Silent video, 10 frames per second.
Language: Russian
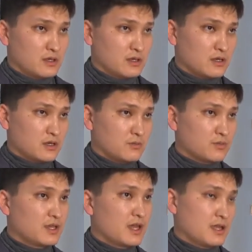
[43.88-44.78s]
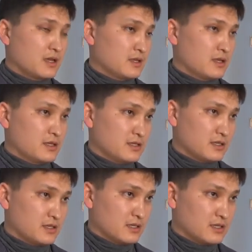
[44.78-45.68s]

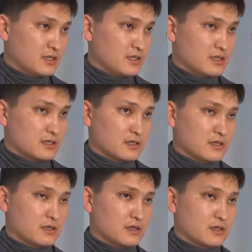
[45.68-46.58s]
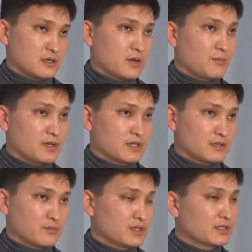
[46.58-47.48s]
BI-аналитики э, и
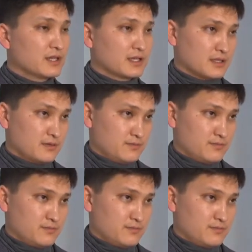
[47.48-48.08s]
компонент Big Data –